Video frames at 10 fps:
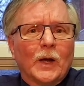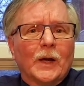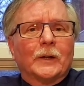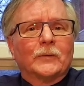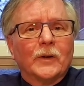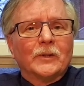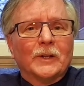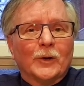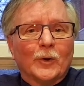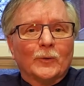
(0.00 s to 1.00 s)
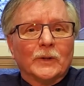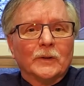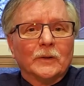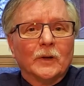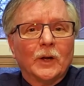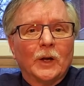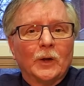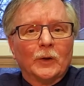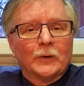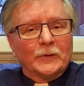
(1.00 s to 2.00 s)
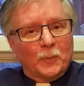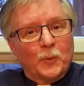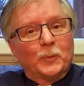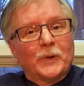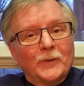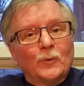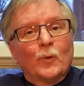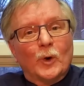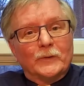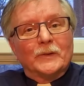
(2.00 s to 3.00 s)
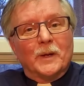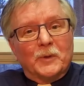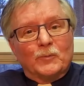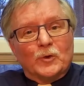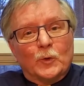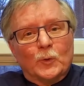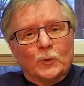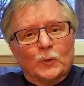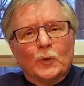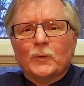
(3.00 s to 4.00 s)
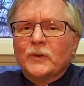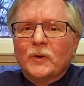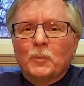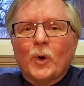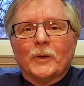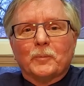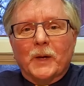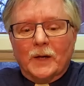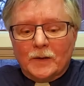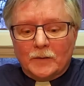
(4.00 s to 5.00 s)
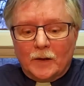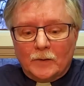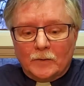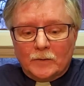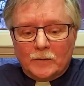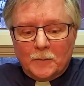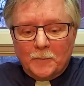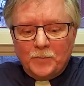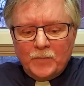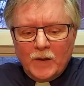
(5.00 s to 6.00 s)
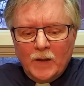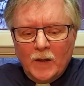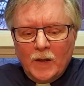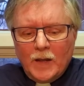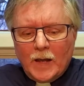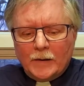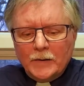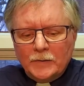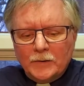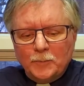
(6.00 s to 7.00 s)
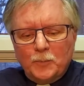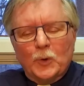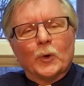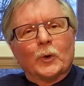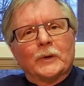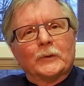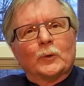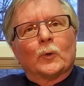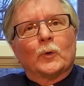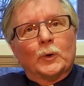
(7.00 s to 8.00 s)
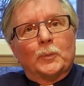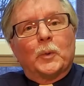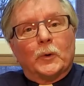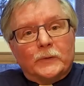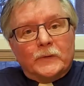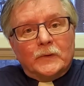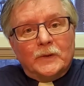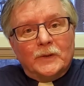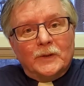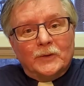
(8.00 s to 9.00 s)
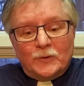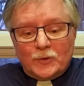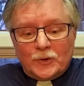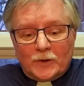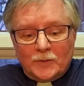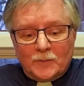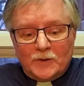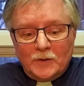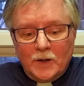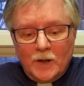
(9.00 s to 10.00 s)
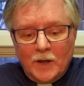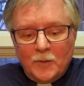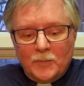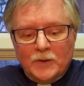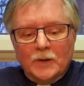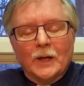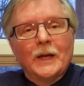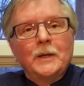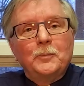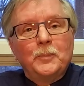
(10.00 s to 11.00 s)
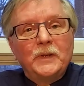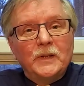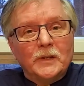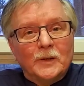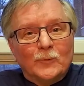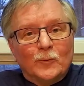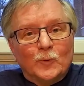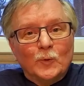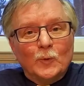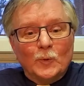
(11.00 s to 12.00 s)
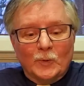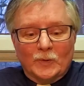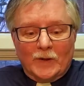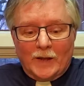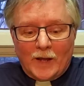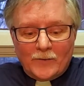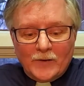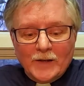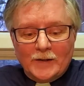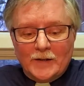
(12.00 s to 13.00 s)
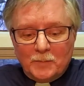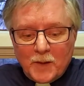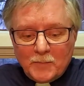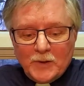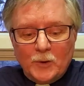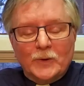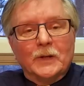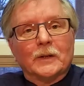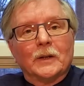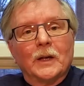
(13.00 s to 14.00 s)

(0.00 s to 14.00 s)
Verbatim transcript: arrivé avec la COVID, ça peut peut-être avoir dire la même chose. Ne vivez pas entre parenthèses. Arrêtez de pleurer sur votre passé, dit Jérémie, puis impliquez-vous avec les Babyloniens.